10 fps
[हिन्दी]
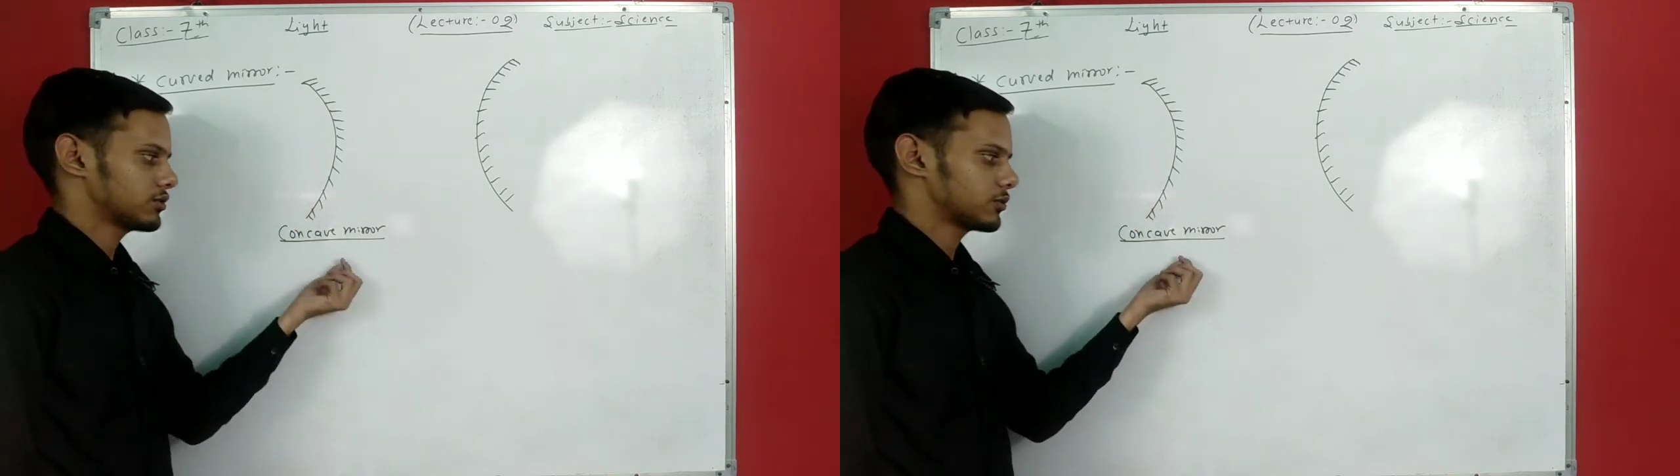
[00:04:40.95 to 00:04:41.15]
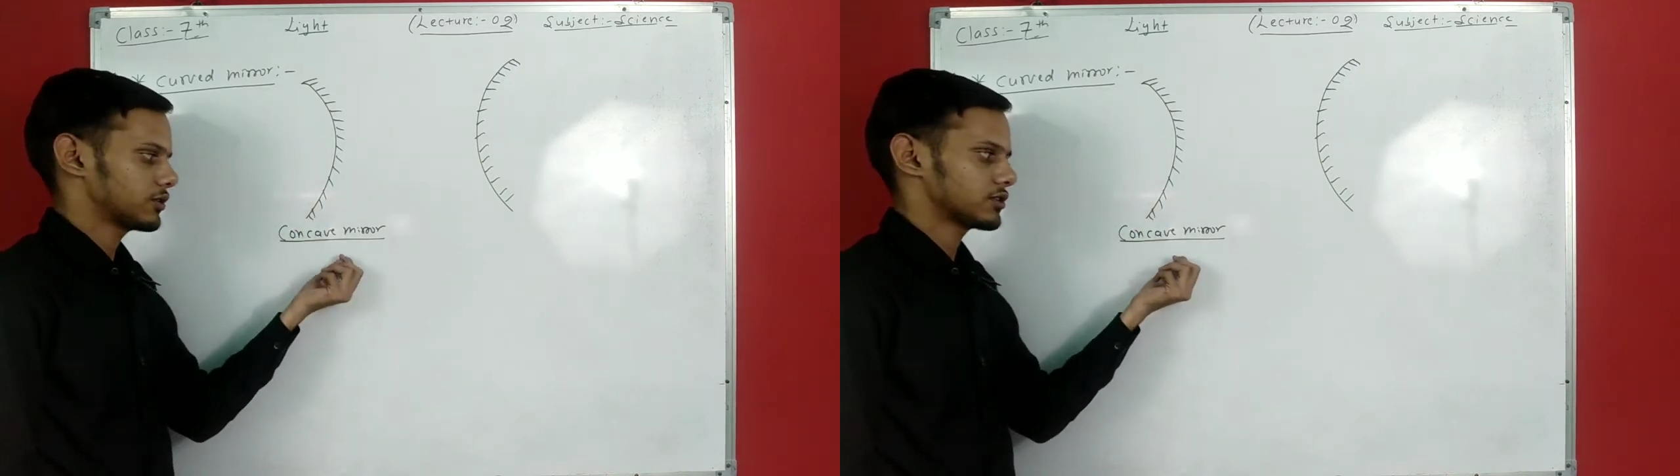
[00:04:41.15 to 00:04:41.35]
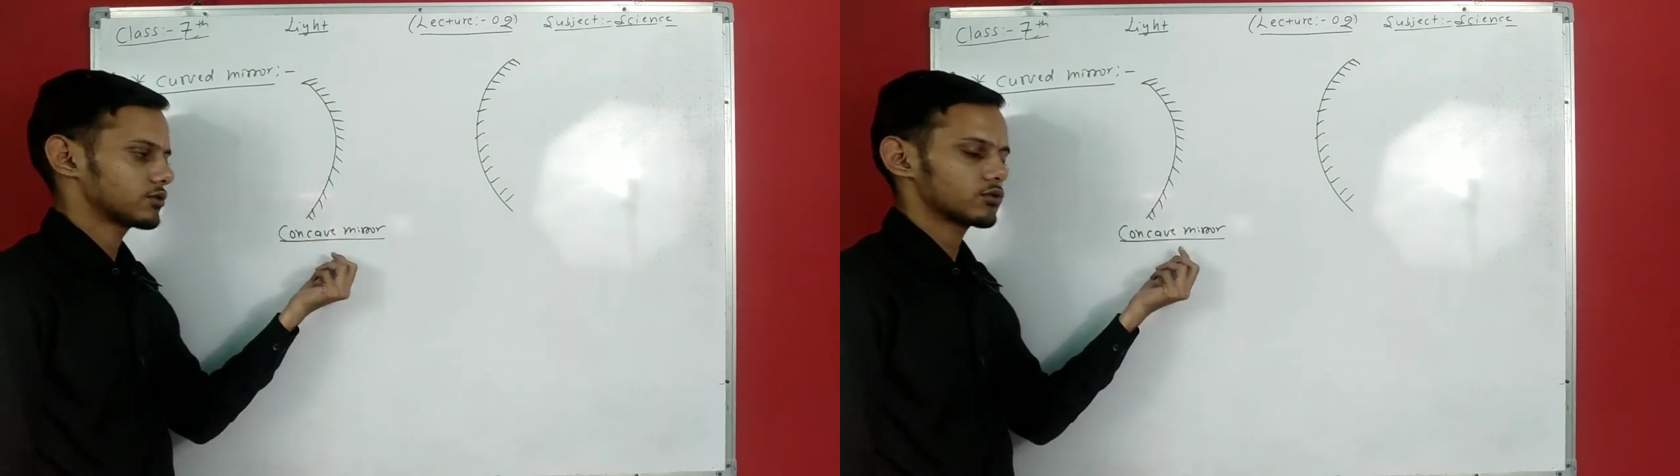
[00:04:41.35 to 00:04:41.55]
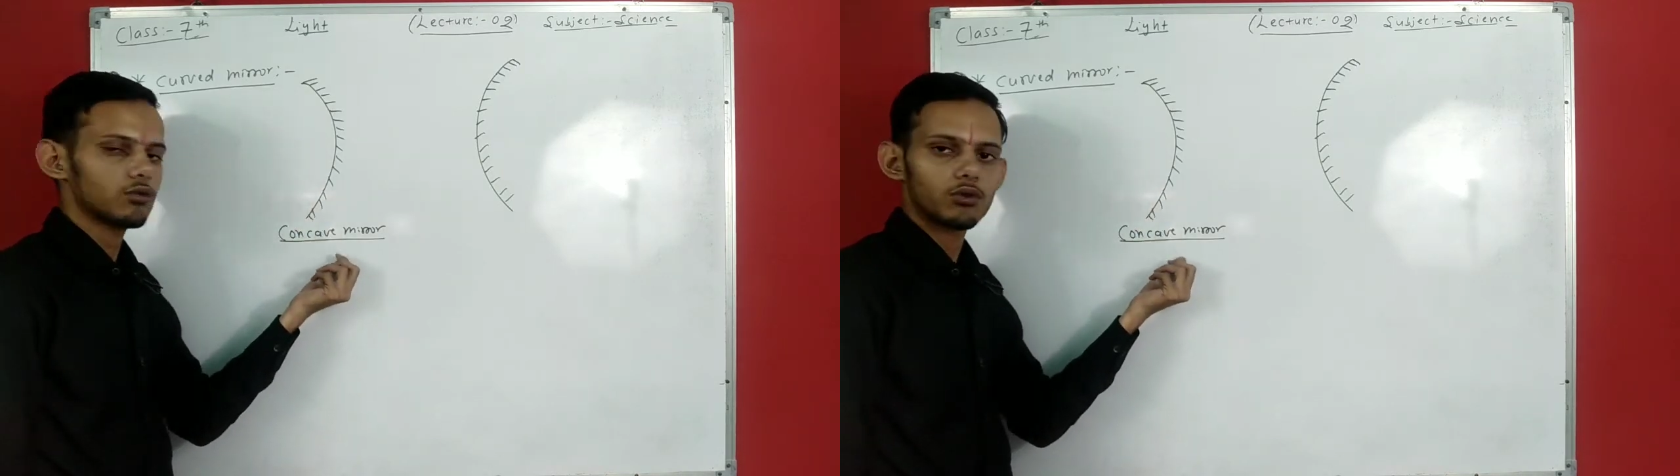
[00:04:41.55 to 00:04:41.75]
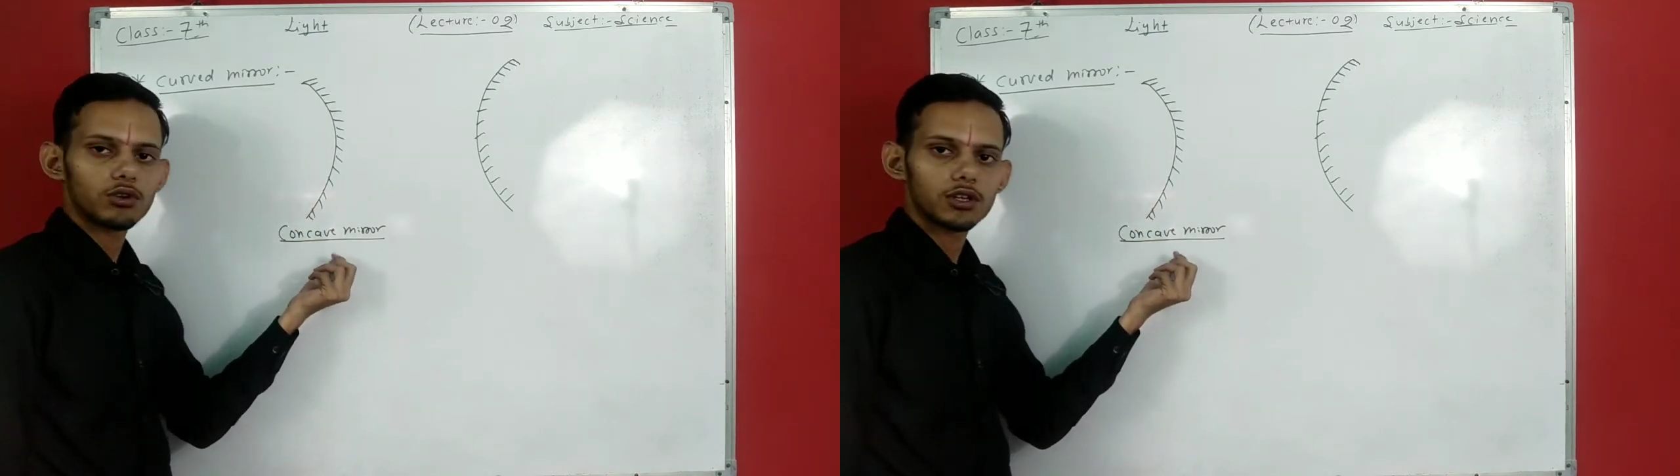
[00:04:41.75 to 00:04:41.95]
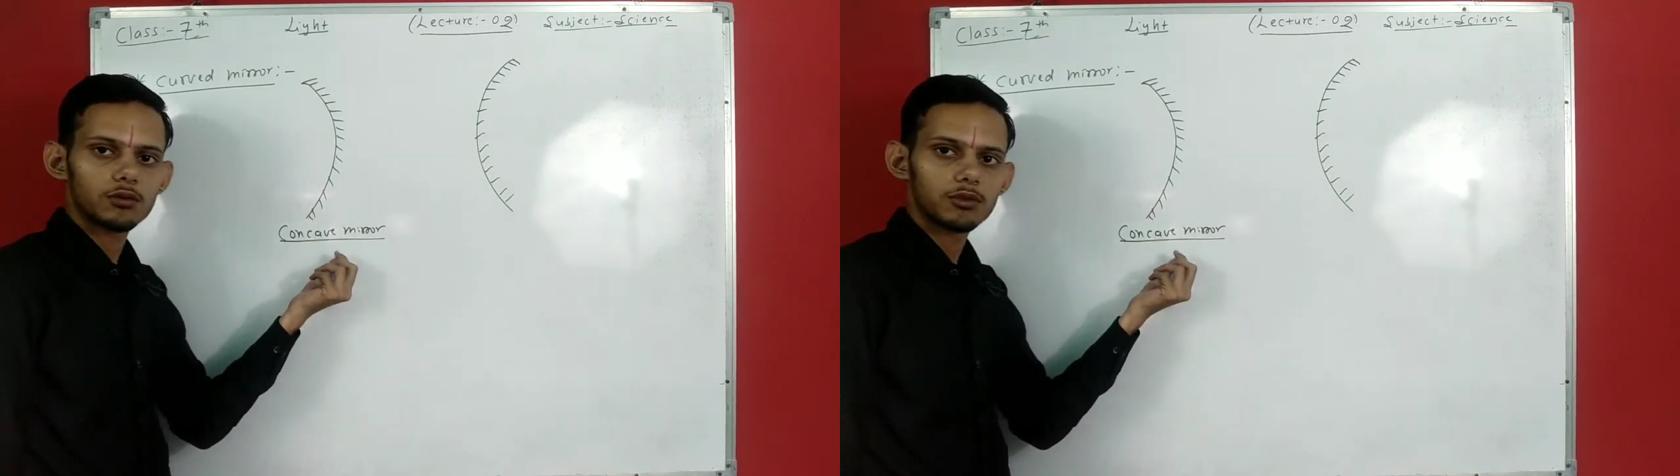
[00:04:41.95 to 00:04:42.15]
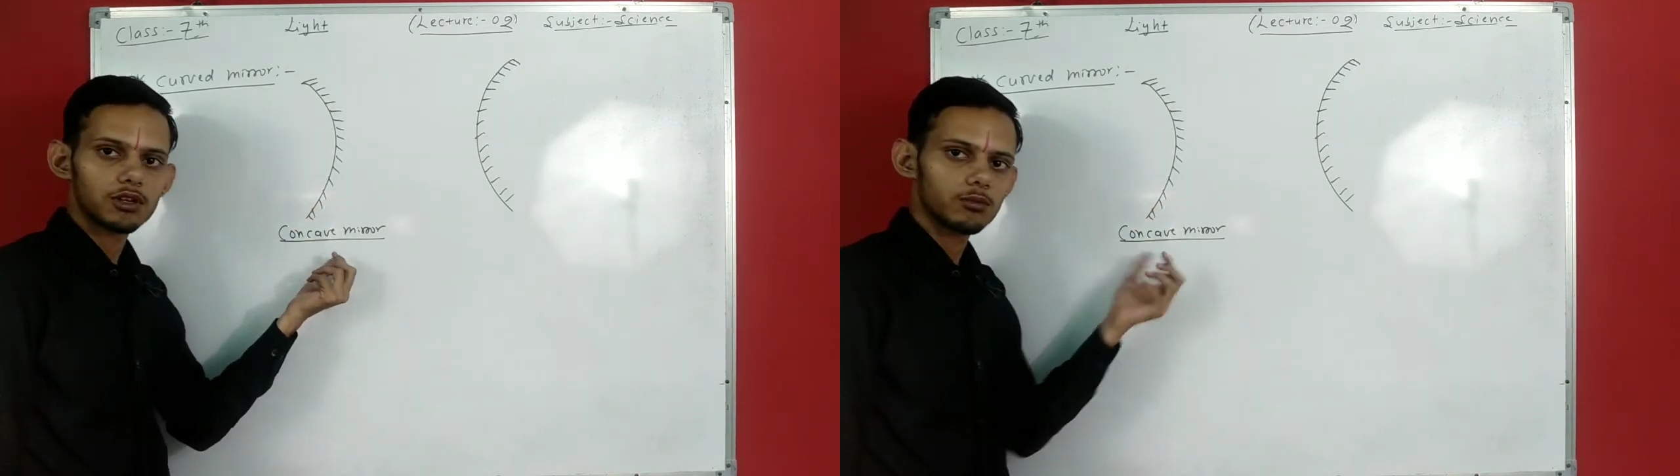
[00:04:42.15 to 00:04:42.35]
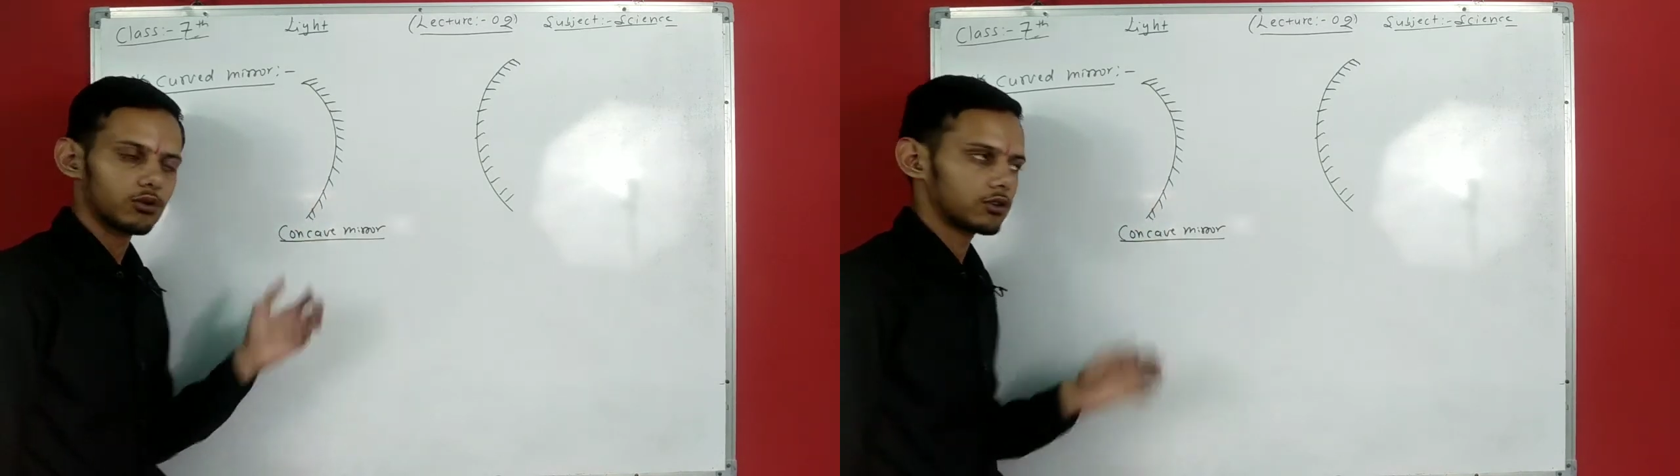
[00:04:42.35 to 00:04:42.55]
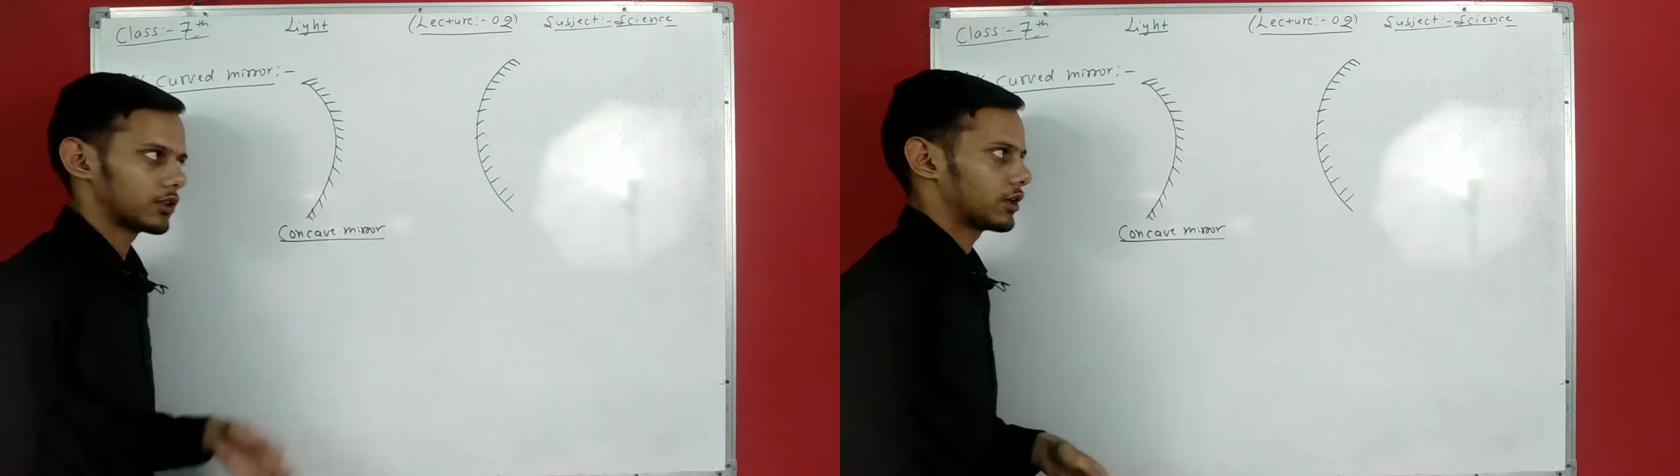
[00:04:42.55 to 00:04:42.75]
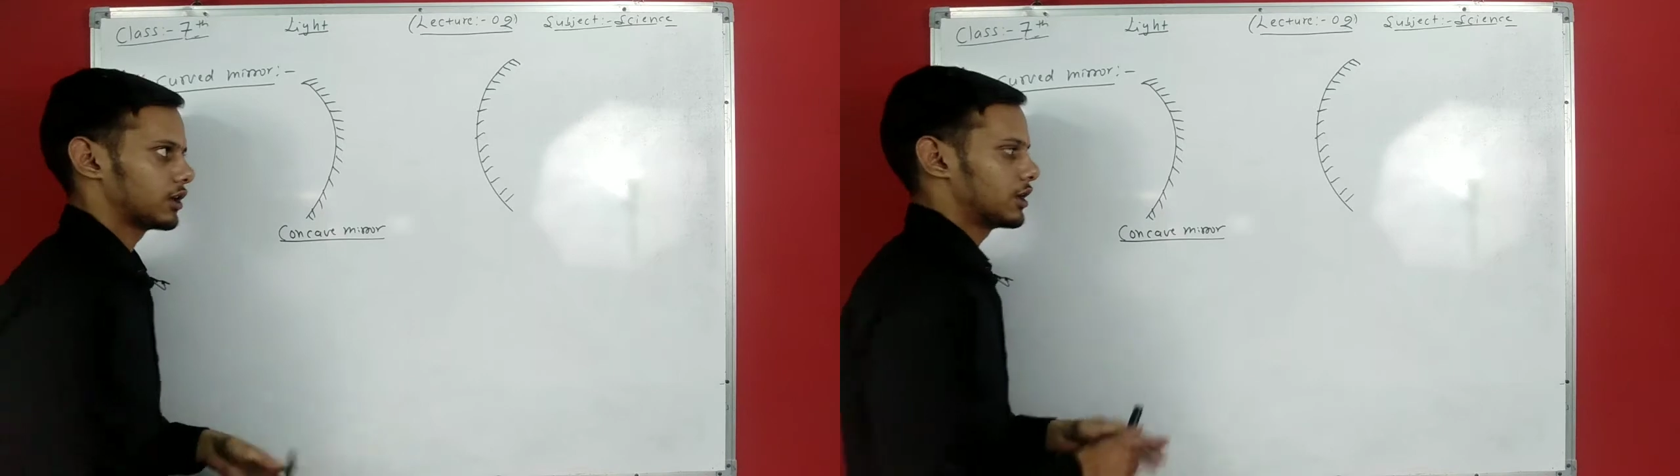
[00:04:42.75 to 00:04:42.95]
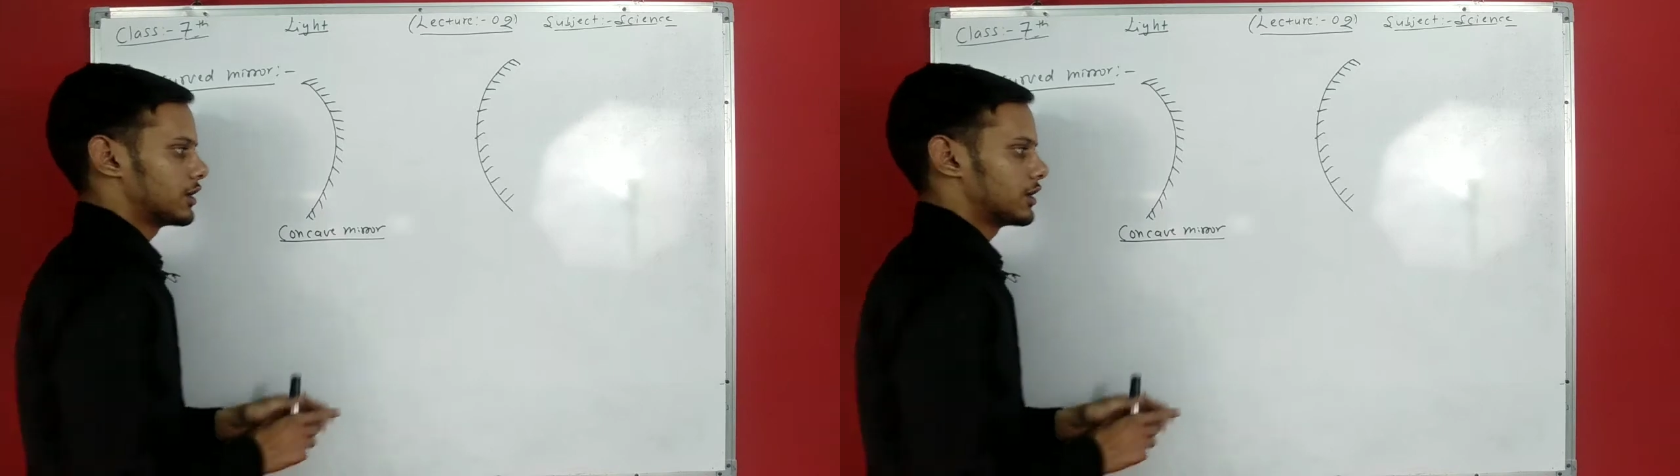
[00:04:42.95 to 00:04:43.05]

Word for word: इस वजह से इसको कौन केव मिरर बोलते हैं